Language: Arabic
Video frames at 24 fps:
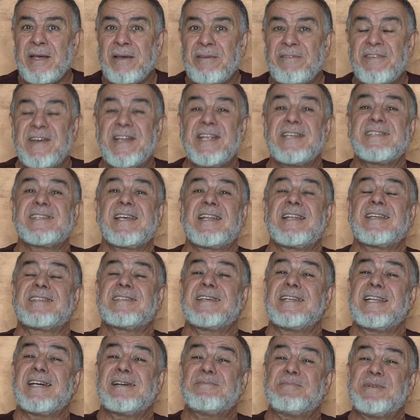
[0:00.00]
فنزلت
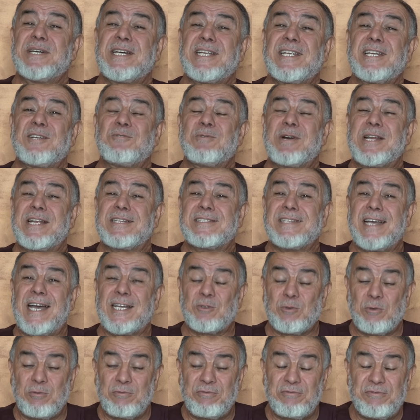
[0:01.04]
إلى بئر
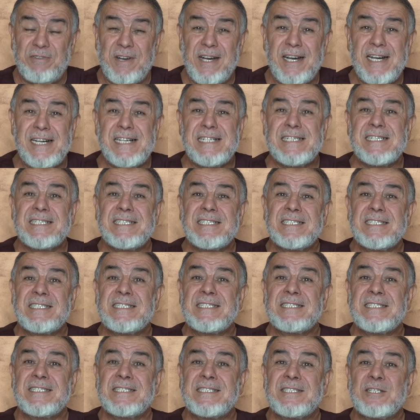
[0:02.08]
ونزعت خفها
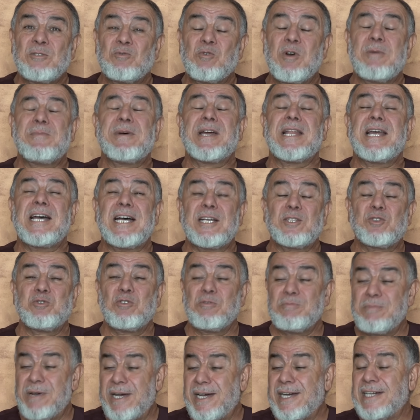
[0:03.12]

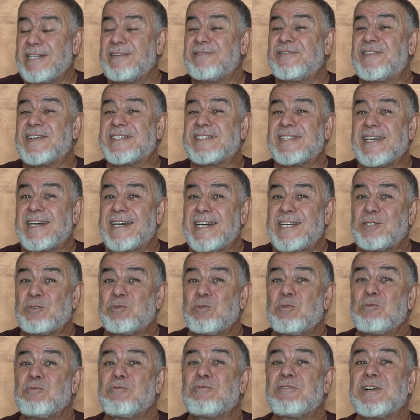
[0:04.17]
وملأته ماء
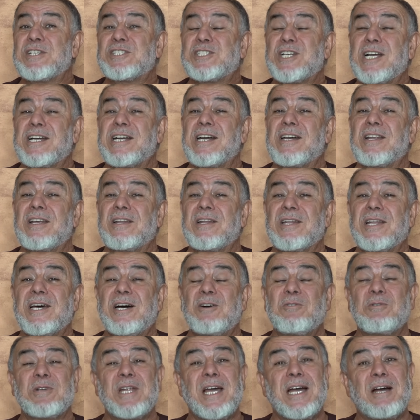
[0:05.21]
فسقته فشكر
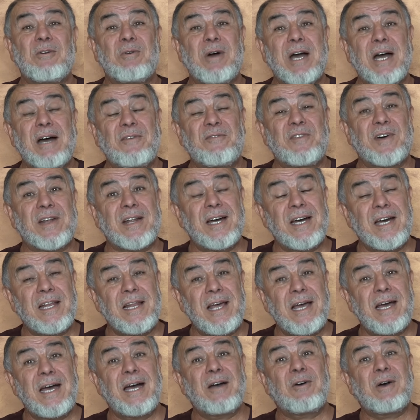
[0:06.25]
الله لها وغفرها
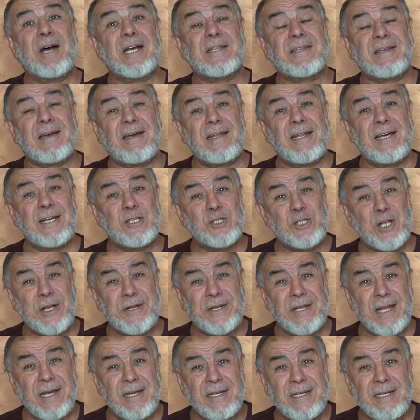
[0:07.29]
لها وأدخلها
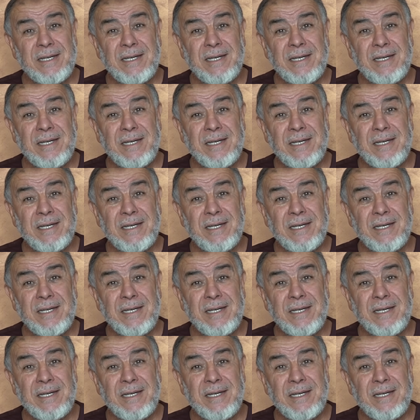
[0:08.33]
الجنة